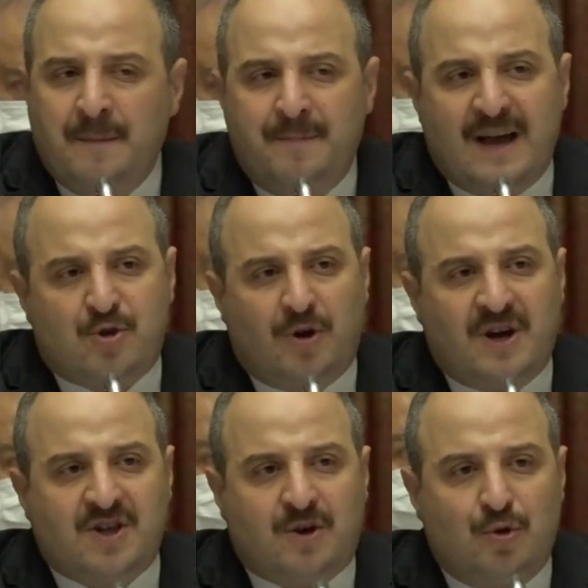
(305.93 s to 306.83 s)
Ben çok
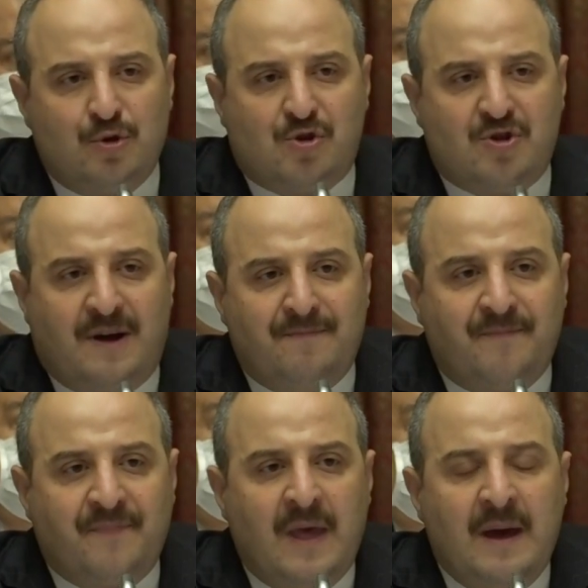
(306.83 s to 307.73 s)
açık konuşacağım.
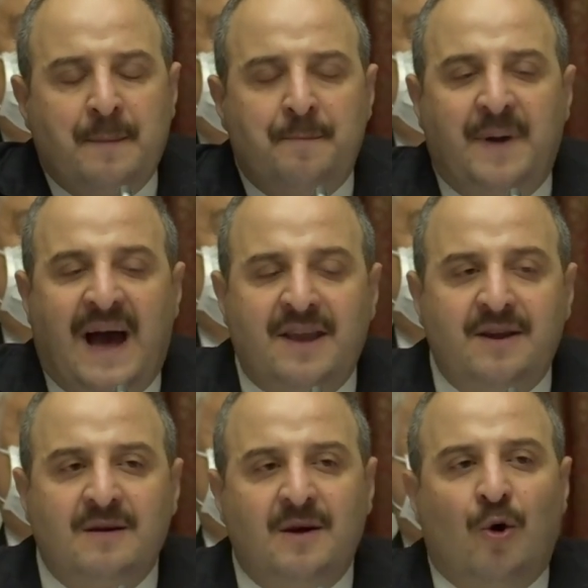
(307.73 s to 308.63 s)

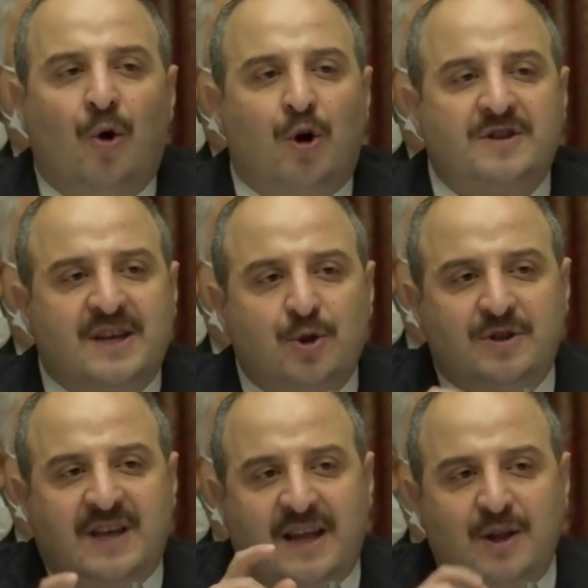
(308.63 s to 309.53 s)
Ben Orta
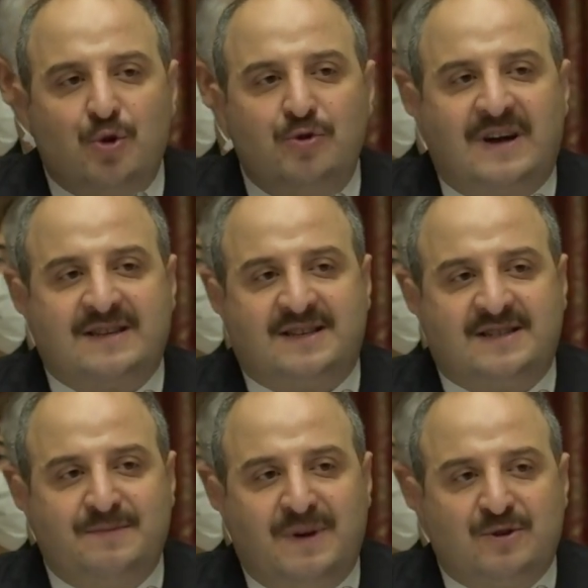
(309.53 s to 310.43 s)
Doğu Teknik
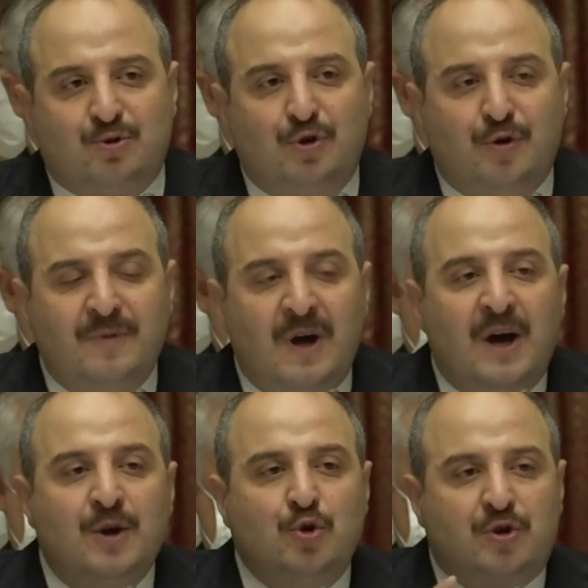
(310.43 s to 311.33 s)
Üniversitesi mezunuyum.
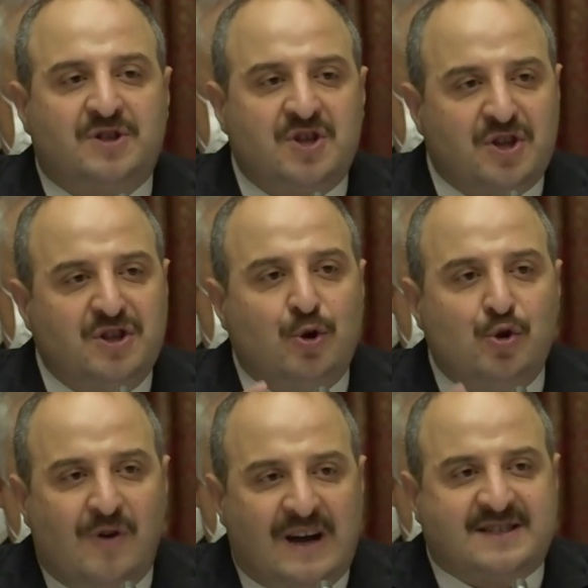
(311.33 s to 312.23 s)
Yurt dışında
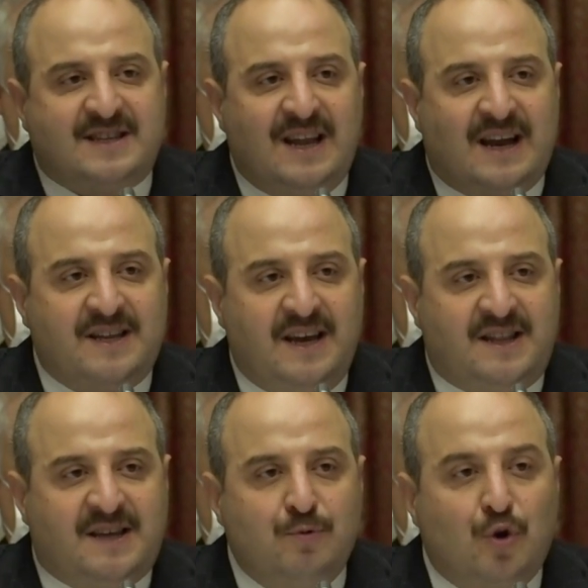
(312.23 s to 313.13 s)
üniversitelerde
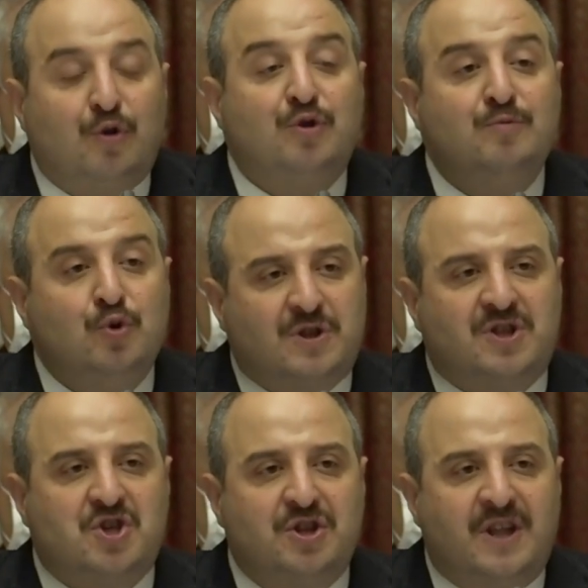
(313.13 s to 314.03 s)
eğitim gördüm. Yurt
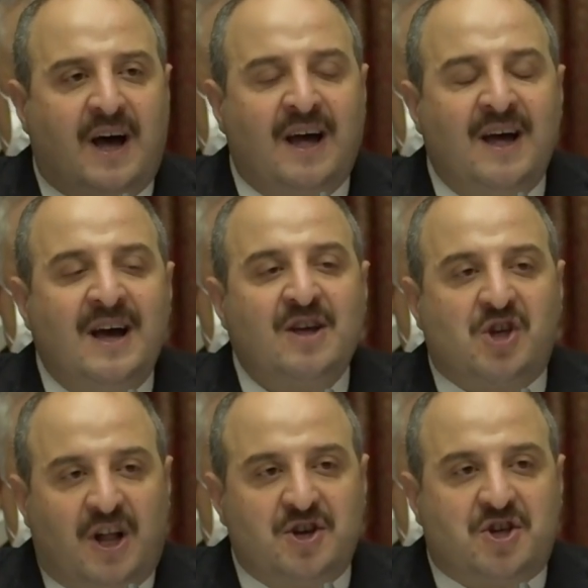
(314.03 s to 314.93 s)
dışında
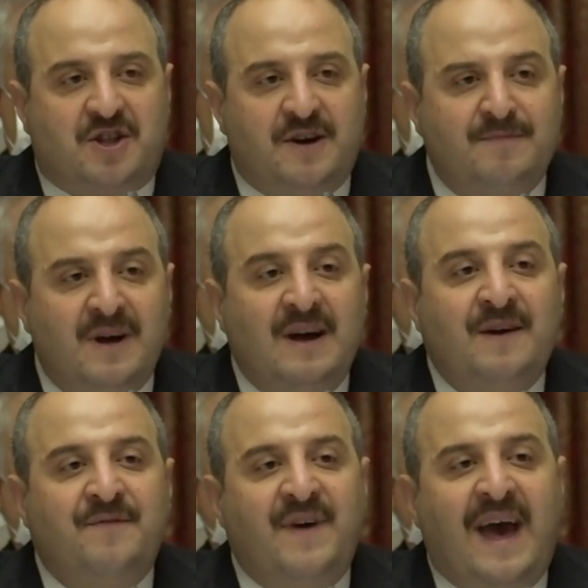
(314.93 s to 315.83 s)
çalıştım
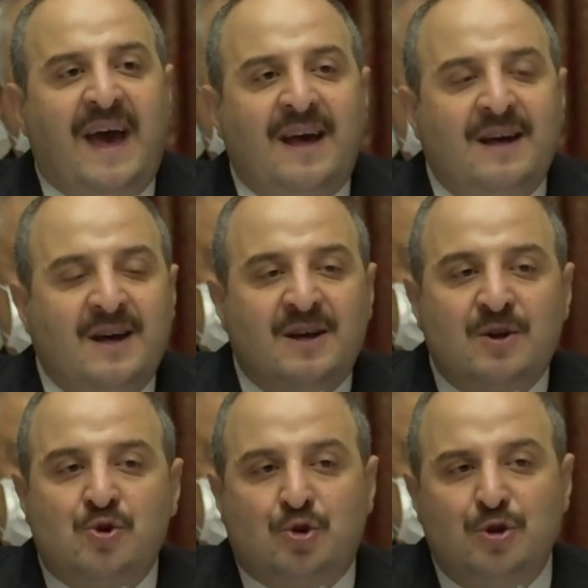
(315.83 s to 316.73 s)
ve
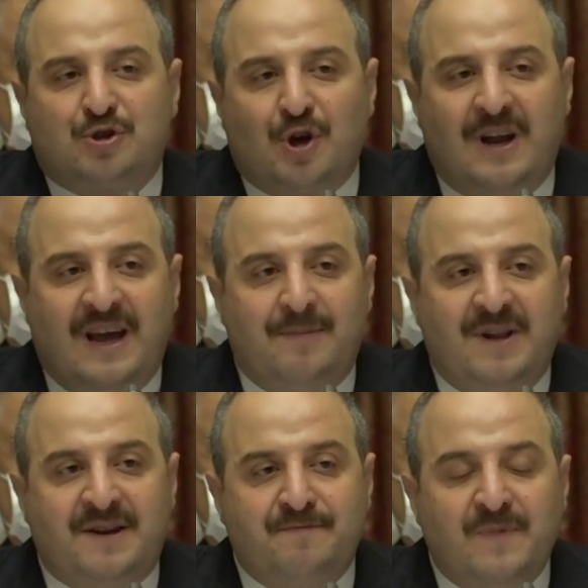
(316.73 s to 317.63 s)
şunu
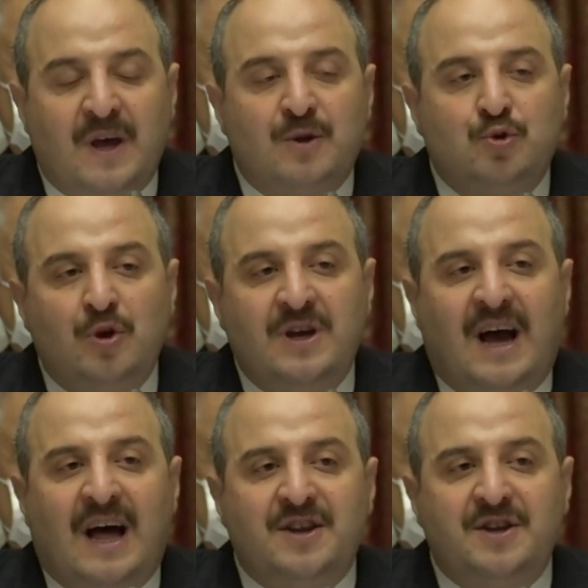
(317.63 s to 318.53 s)
söyleyebilirim.
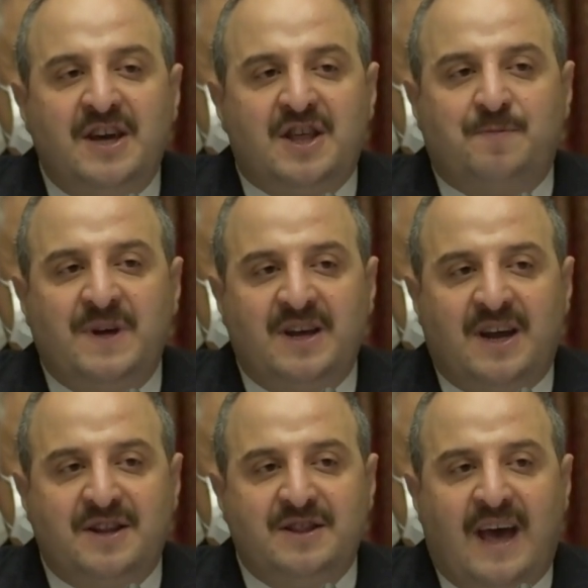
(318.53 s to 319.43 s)
Dünyanın hiçbir
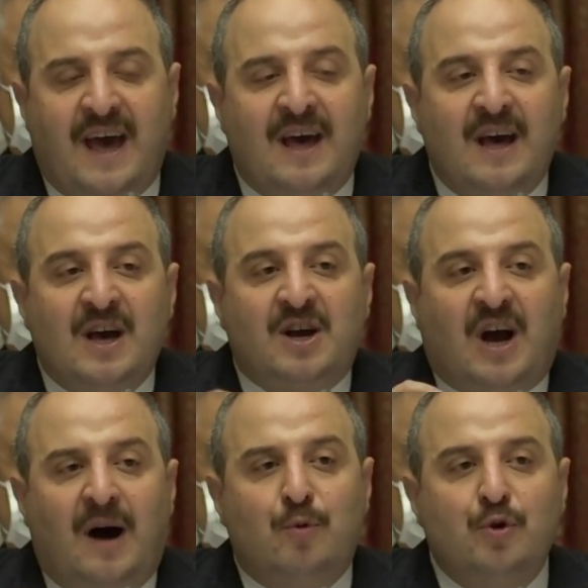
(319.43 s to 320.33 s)
yerinde
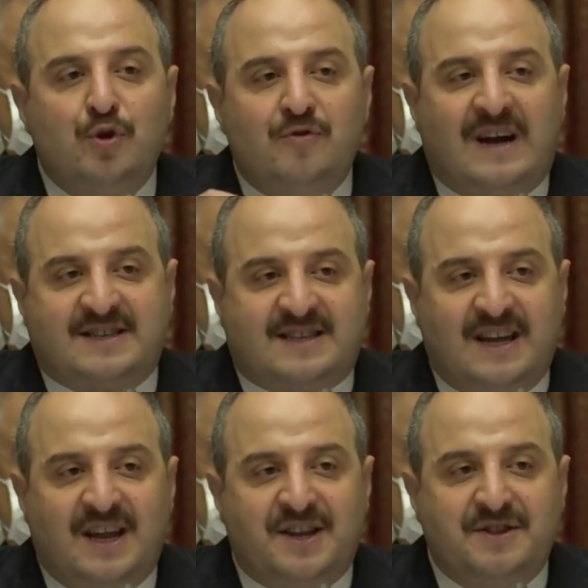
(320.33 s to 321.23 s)
kamu
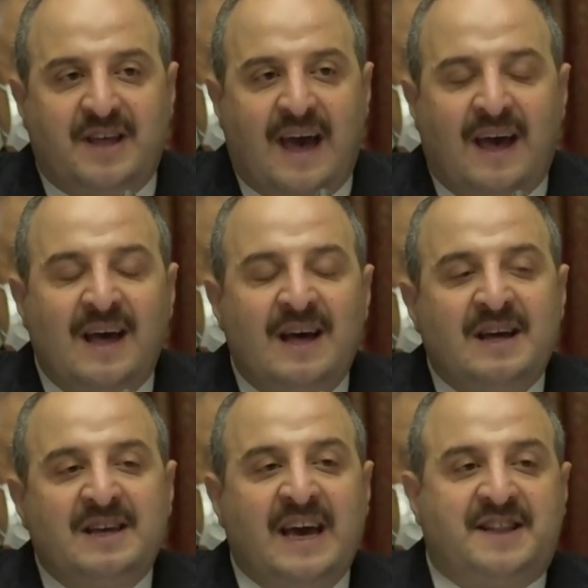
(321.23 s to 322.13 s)
üniversitelerinde
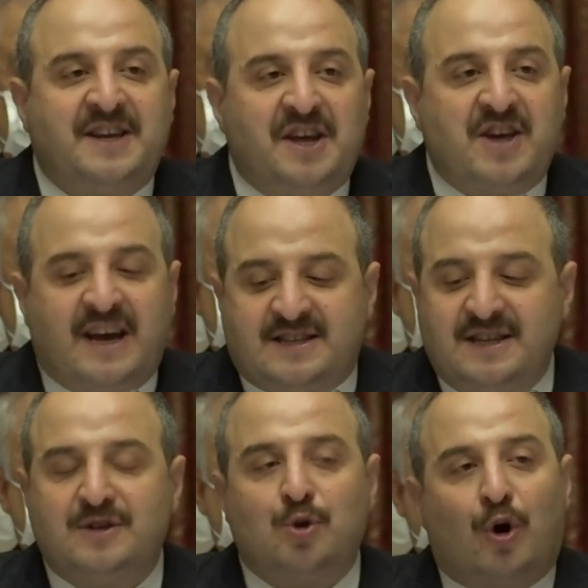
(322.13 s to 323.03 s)

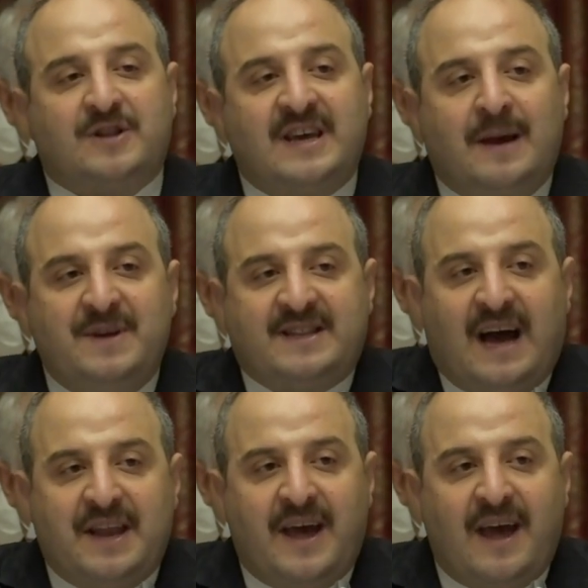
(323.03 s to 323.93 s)
getireceksiniz ortaya bir
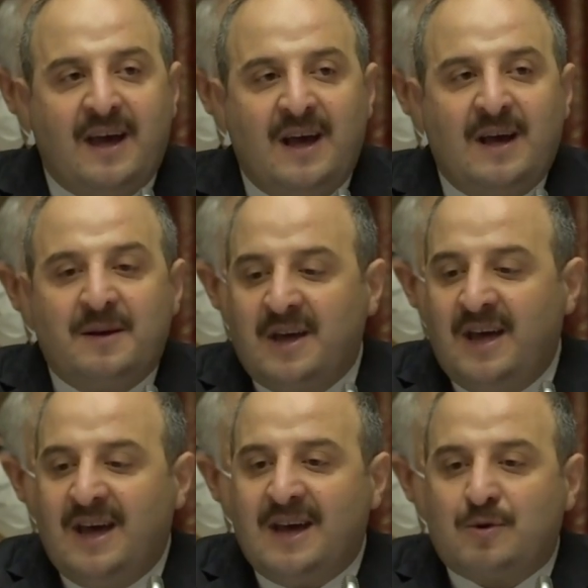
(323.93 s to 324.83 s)
tane
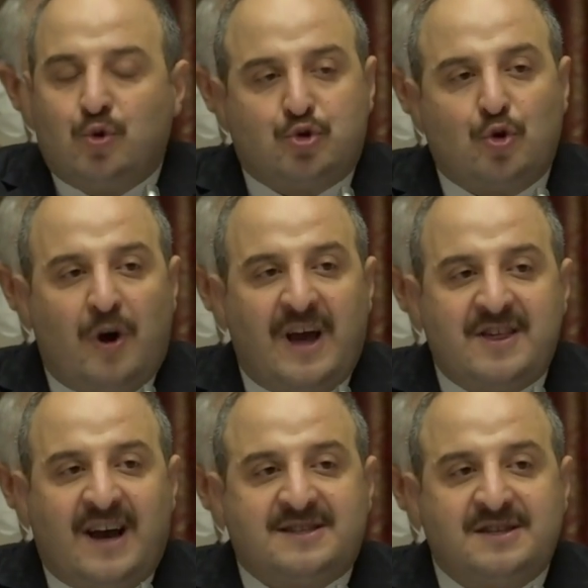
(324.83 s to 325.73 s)
e, kutu
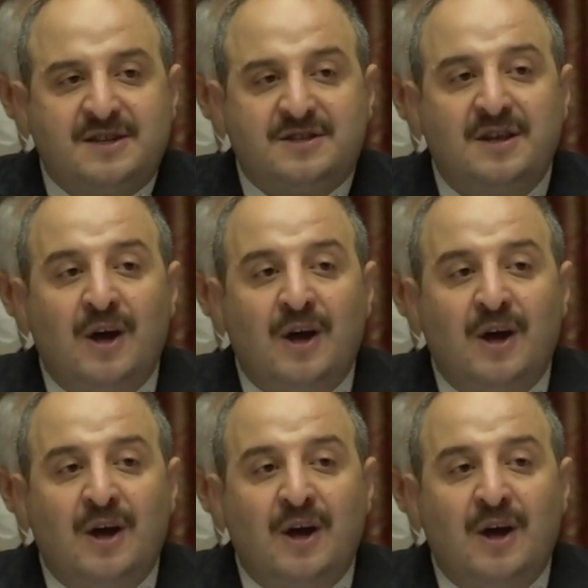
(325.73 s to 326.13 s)
koyacaksınız.